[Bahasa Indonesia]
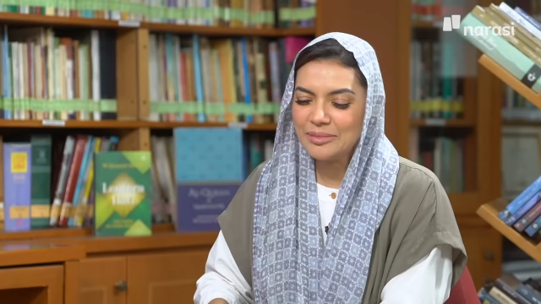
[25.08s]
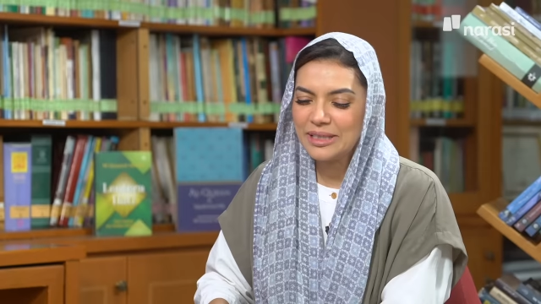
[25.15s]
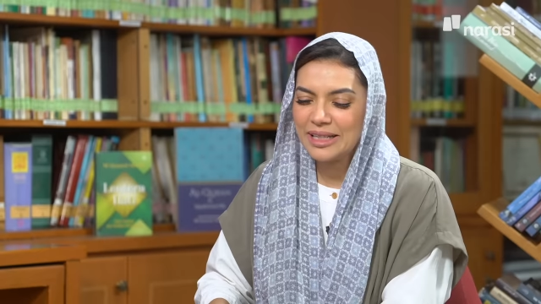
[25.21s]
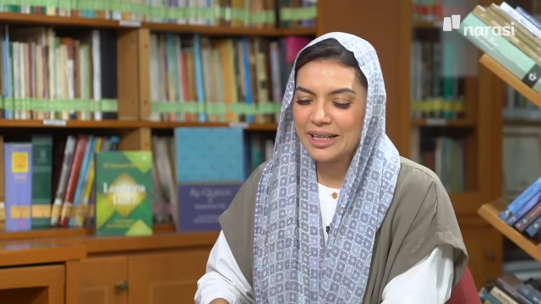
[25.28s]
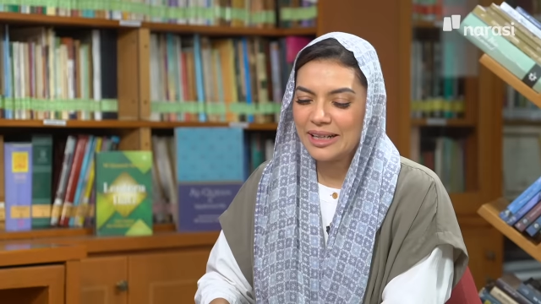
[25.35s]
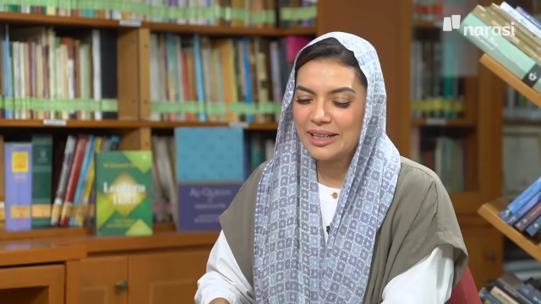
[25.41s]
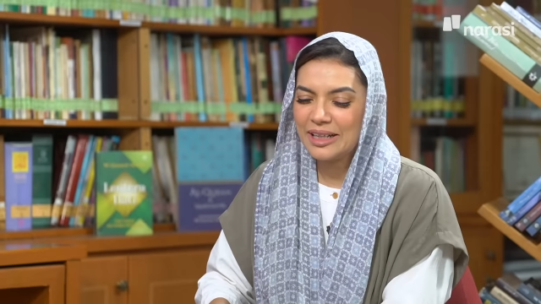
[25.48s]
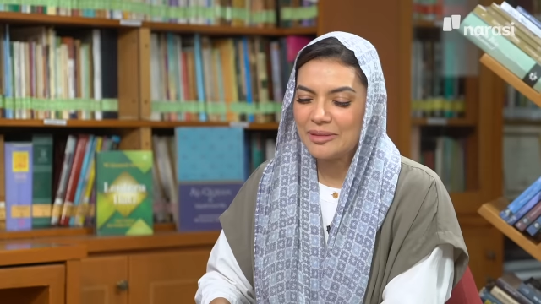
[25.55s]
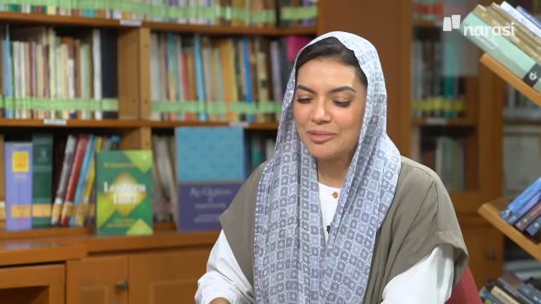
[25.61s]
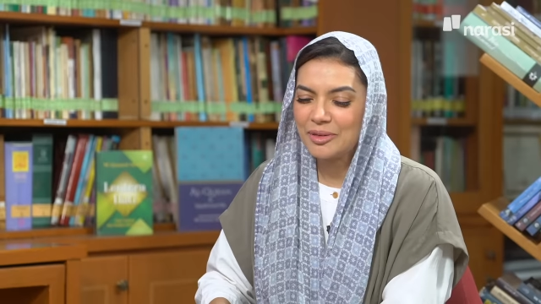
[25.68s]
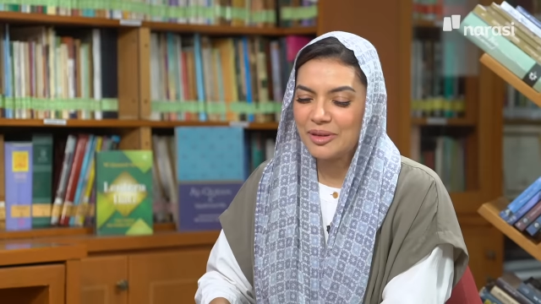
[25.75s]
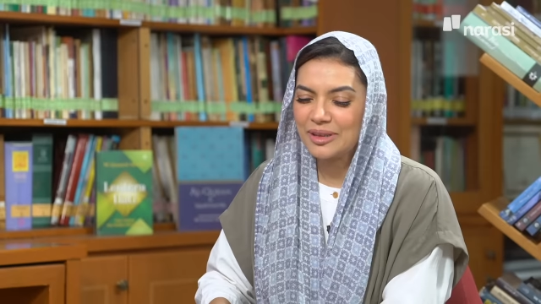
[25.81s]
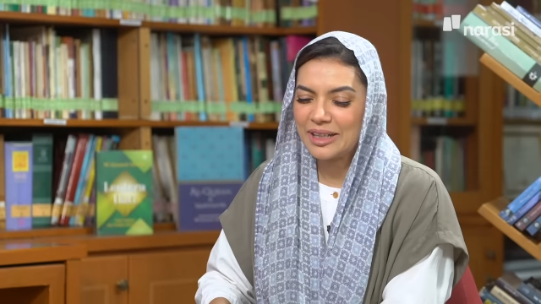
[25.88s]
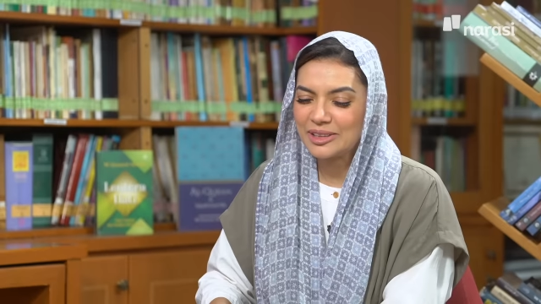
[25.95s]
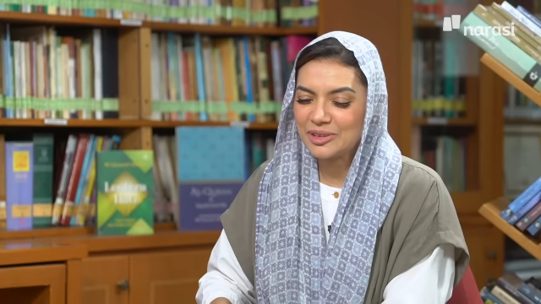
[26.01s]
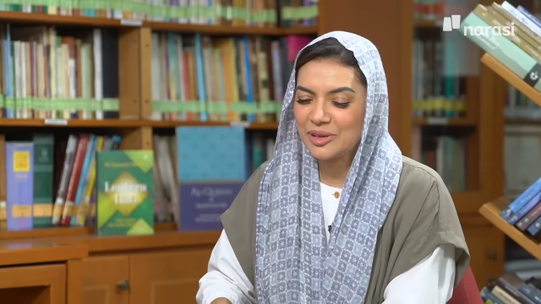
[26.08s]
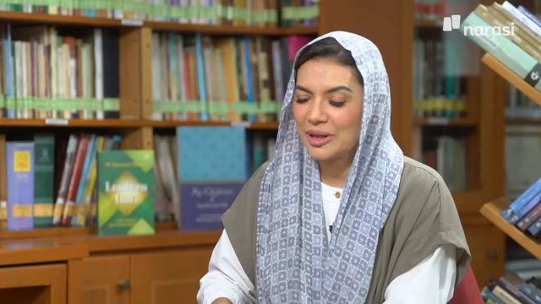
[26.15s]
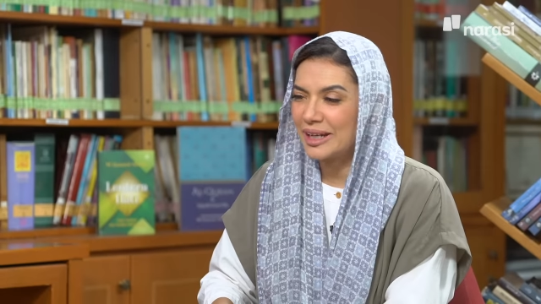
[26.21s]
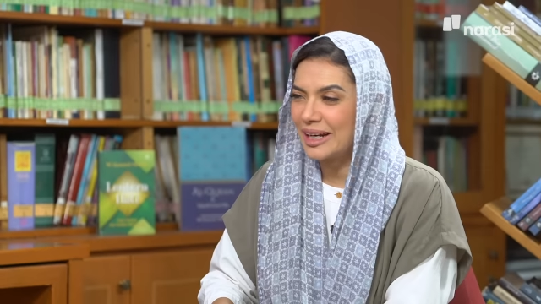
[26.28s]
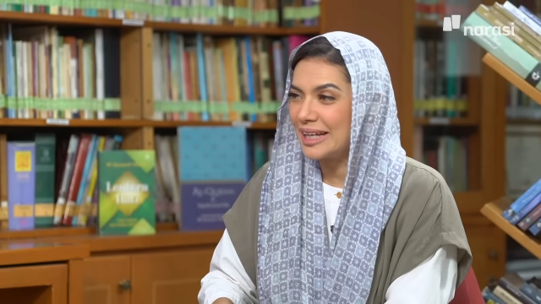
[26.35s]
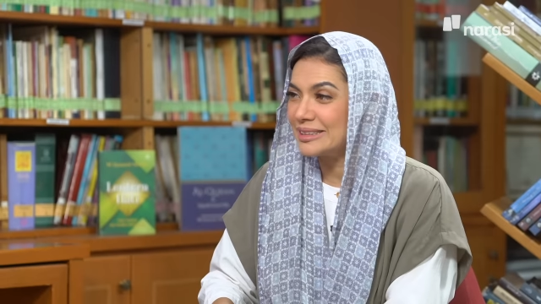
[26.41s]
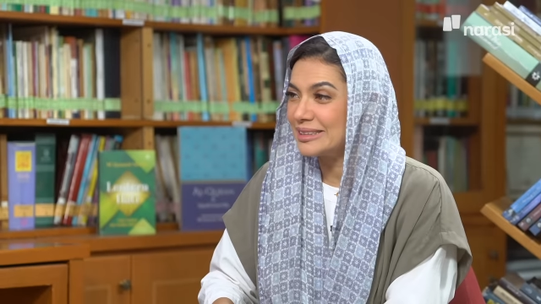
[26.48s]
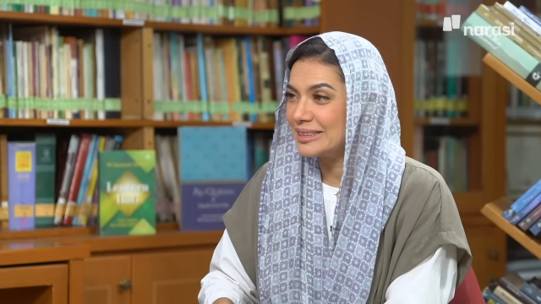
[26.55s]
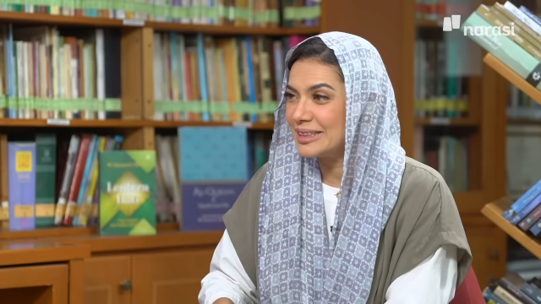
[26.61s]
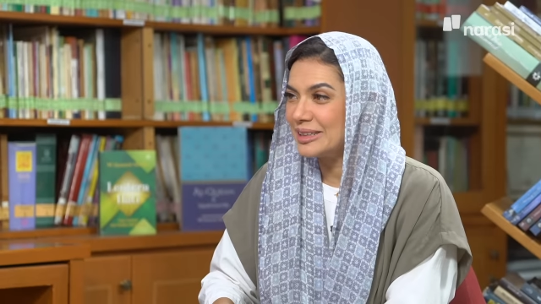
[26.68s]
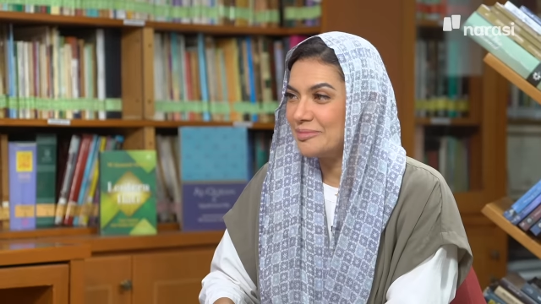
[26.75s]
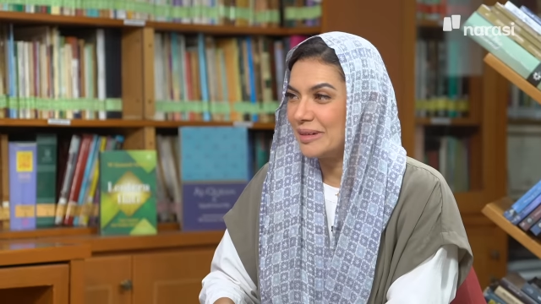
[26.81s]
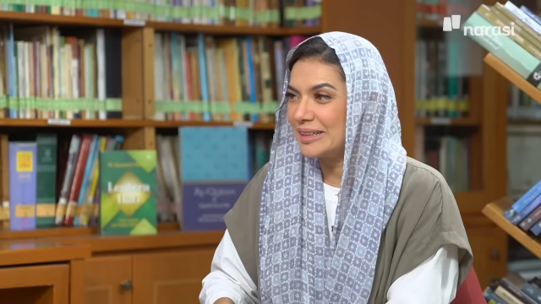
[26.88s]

bicara dalam konteks toleransi,